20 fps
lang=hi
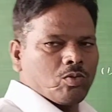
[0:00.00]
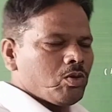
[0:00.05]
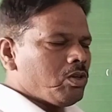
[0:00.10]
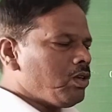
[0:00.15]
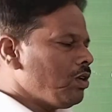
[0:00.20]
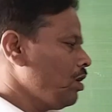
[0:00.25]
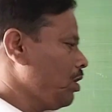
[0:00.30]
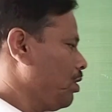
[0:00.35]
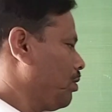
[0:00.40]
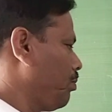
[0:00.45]

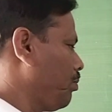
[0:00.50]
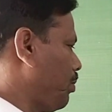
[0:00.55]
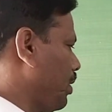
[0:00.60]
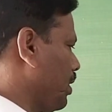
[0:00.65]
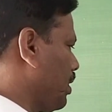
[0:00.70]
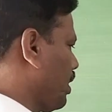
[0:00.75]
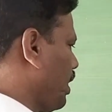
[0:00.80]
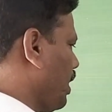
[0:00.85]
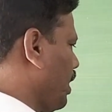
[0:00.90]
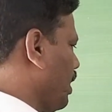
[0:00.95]
स्कूल
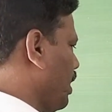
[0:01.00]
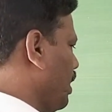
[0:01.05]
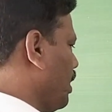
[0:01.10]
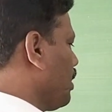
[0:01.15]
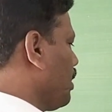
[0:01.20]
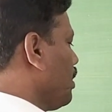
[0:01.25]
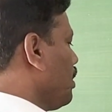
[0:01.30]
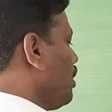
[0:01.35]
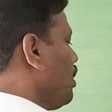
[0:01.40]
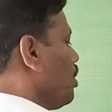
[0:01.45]
बंद रहेंगे
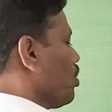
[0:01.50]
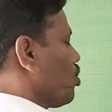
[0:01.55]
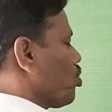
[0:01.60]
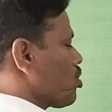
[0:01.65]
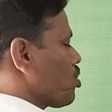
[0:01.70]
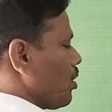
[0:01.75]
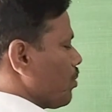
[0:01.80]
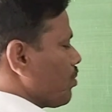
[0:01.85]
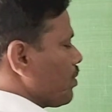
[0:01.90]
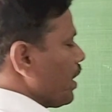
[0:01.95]

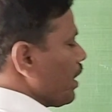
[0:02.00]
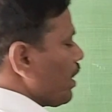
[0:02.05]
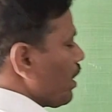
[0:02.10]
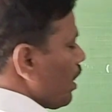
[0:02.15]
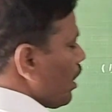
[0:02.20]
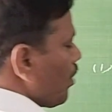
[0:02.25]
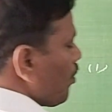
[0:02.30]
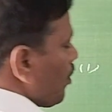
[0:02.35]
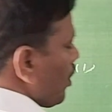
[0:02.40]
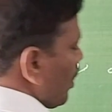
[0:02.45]
तो सब्जेक्ट क्या